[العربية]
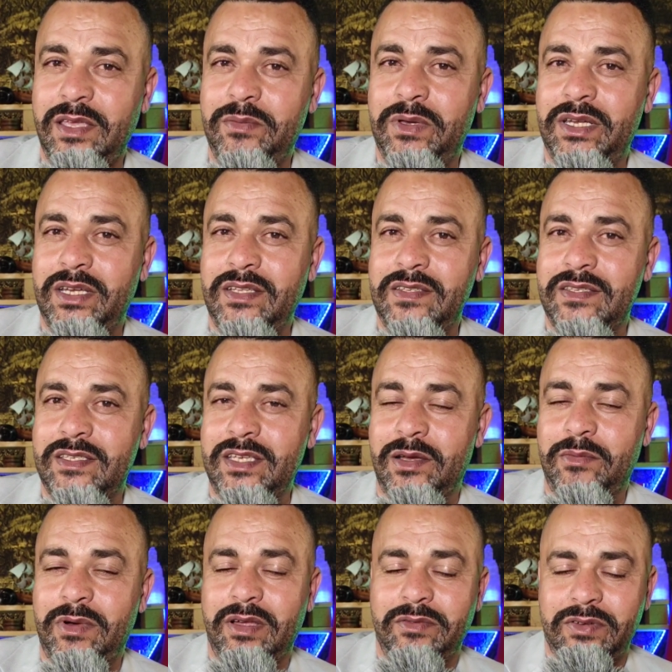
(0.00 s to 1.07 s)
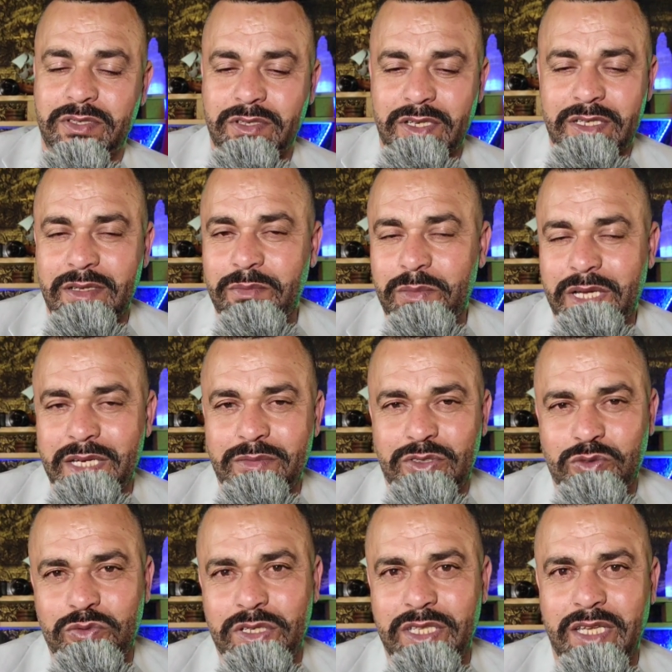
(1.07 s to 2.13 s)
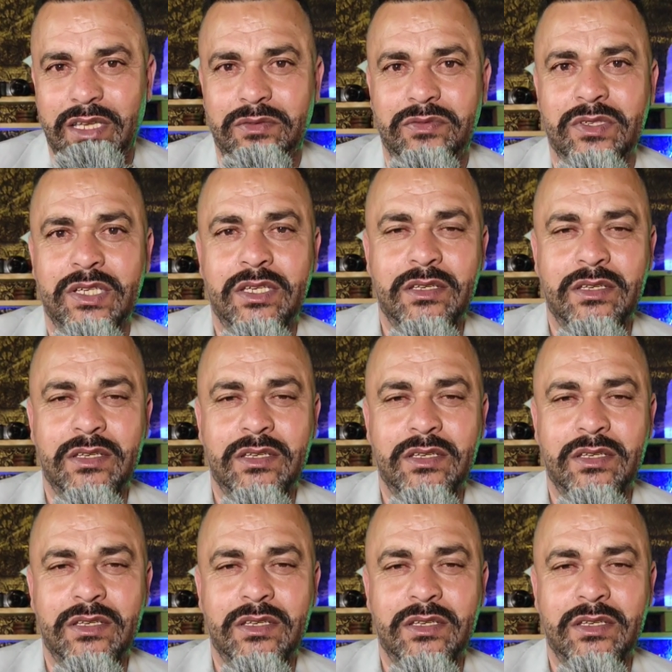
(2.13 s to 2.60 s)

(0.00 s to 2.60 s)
ابان الاستعمار فاش كان المغرب شويه ضعيف